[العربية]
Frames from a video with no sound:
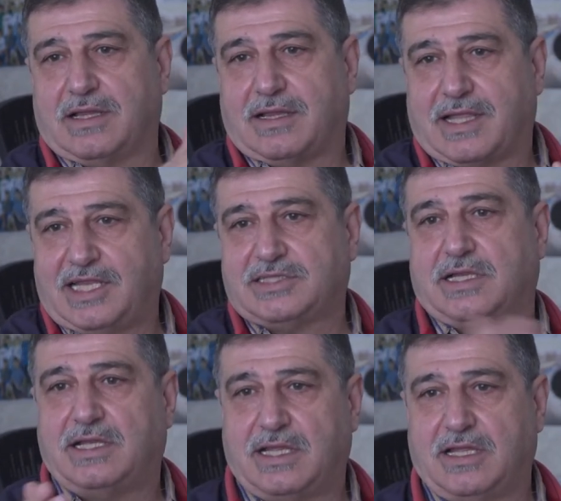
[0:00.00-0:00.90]
الخليج
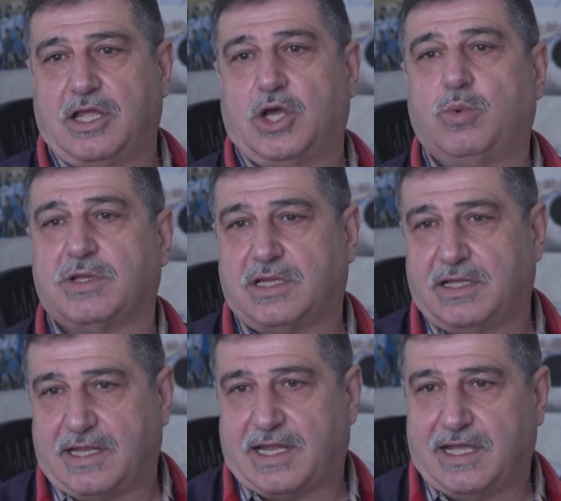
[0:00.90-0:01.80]
كلها هو
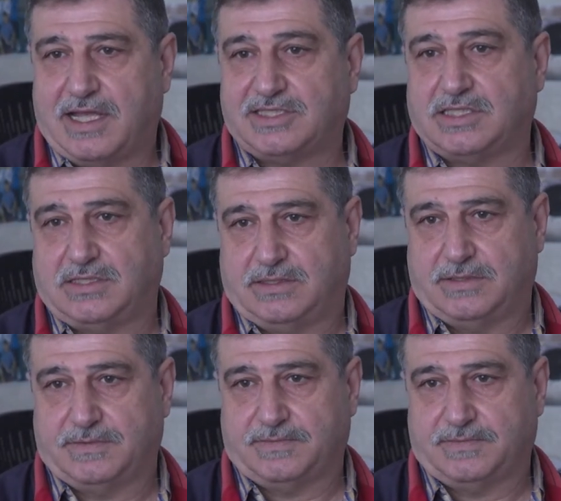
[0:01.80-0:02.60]
طريق درعا الجديد